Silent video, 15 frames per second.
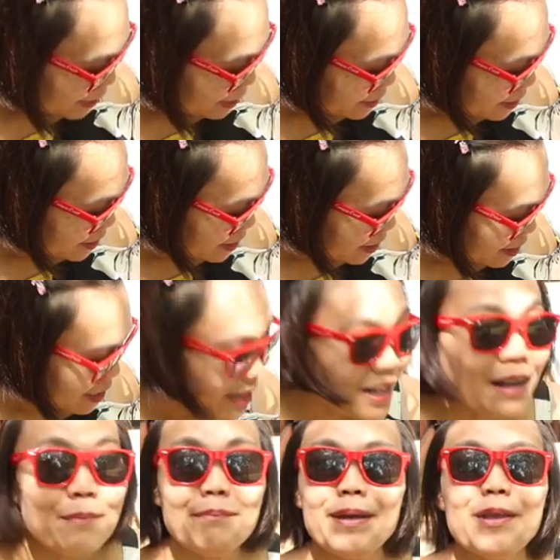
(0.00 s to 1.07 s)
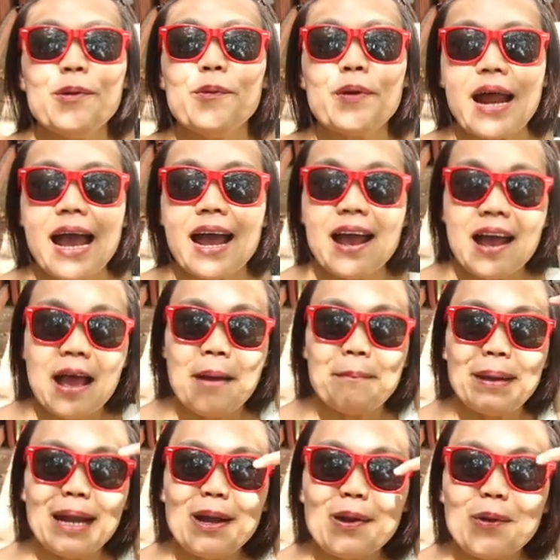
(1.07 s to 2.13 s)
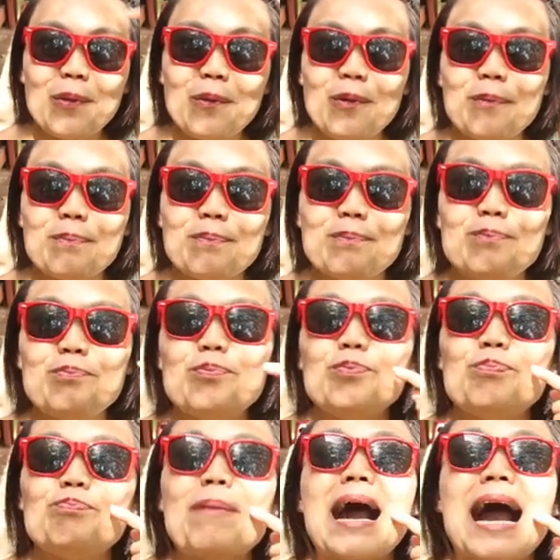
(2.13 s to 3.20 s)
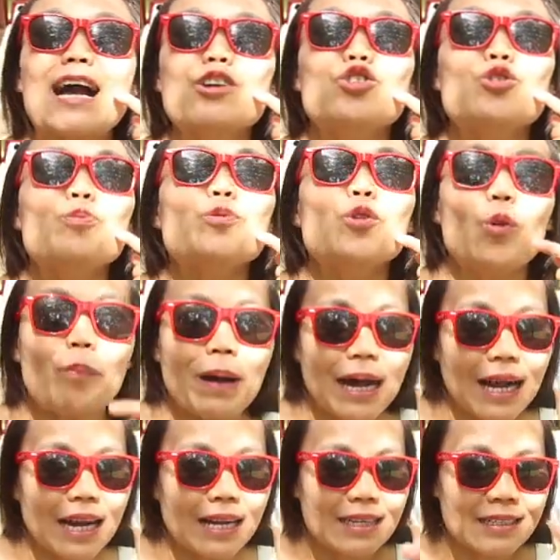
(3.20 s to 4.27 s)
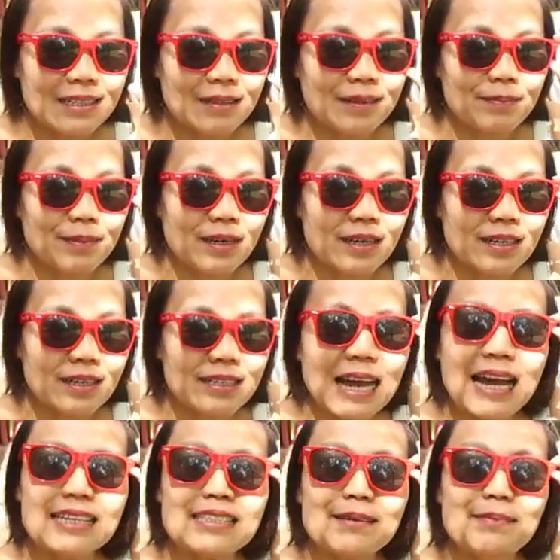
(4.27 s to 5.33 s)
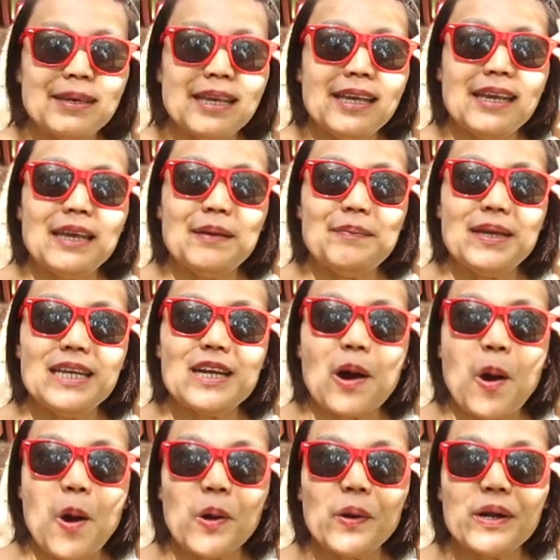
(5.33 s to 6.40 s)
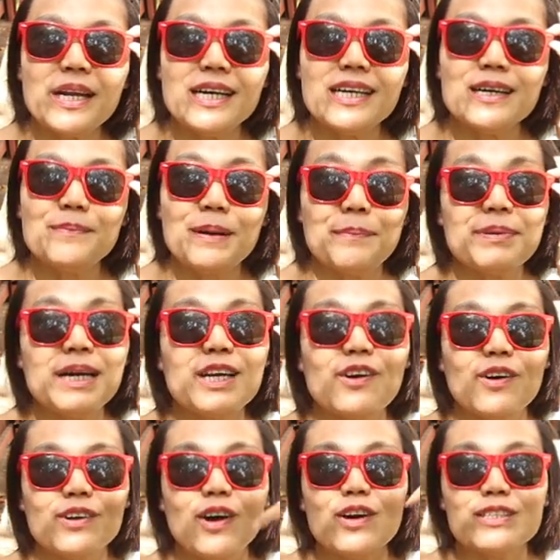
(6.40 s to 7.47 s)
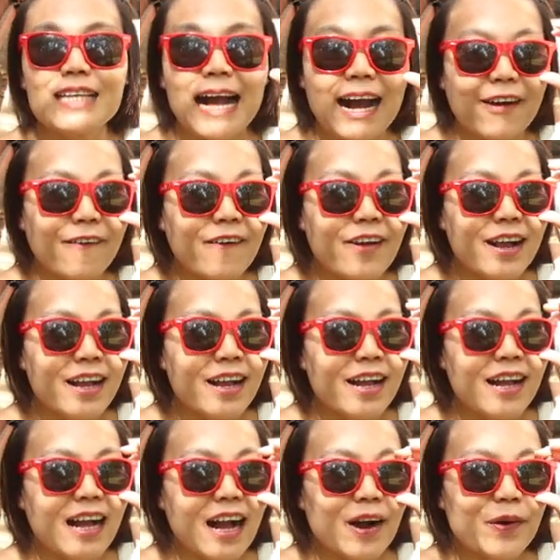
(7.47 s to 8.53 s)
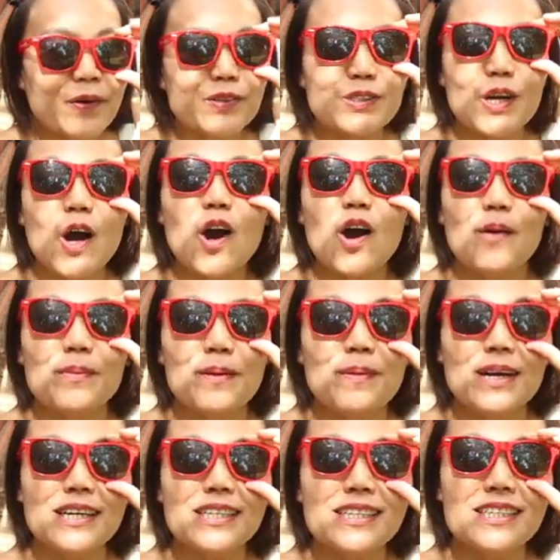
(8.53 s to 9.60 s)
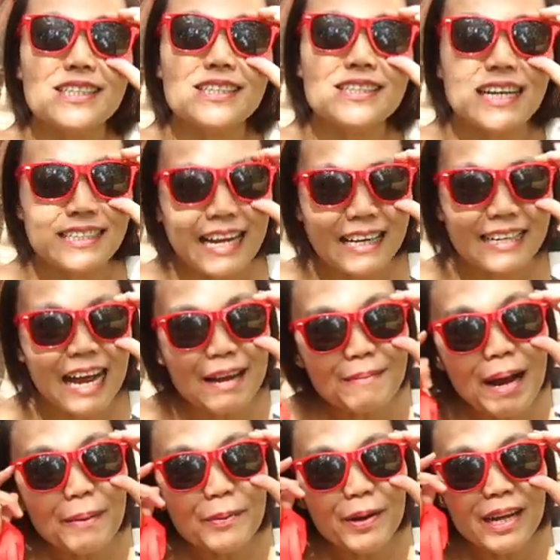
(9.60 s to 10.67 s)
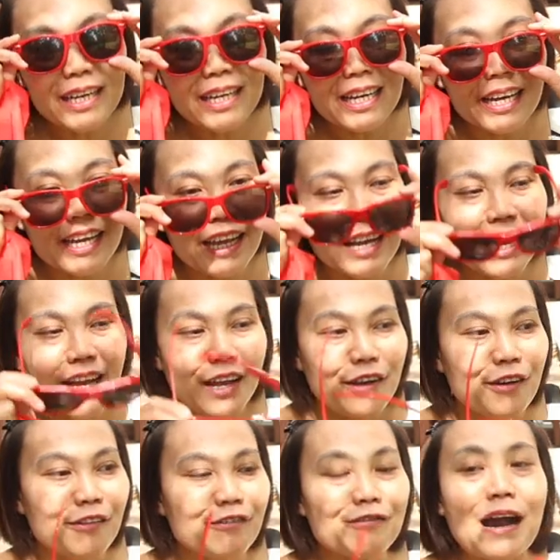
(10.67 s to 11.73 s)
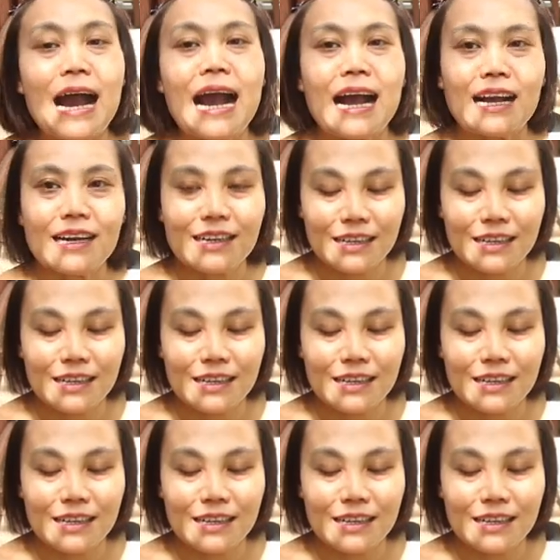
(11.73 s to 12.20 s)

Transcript: มั้ง ไม่อยู่แล้ว เป็นรูปปากจุ๊บจุ๊บอะน่าจะมีมีน้องคนหนึ่งเป็นเพื่อนของน้องสาว เขาชอบเขาบอกเอออยากได้บ้างวกก็เลยฝาก